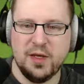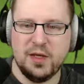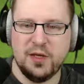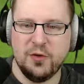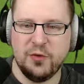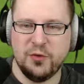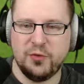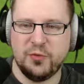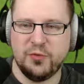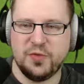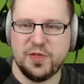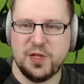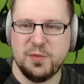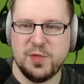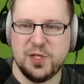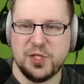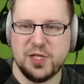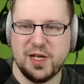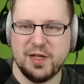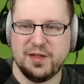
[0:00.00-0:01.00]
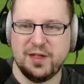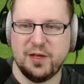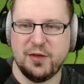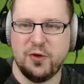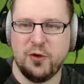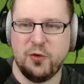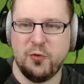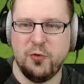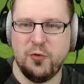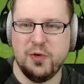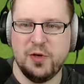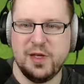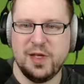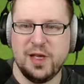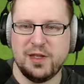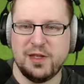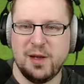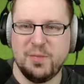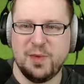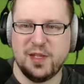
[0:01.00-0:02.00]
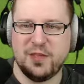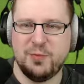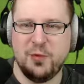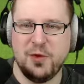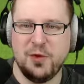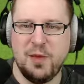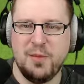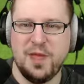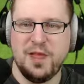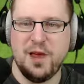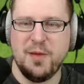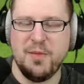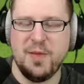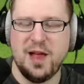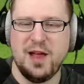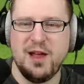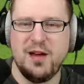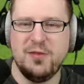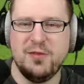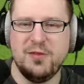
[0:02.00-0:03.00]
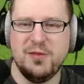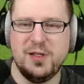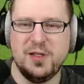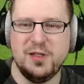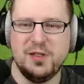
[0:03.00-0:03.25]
Il retrouve Kimich à l'intérieur. Oh, il y a de la place pour la Oh là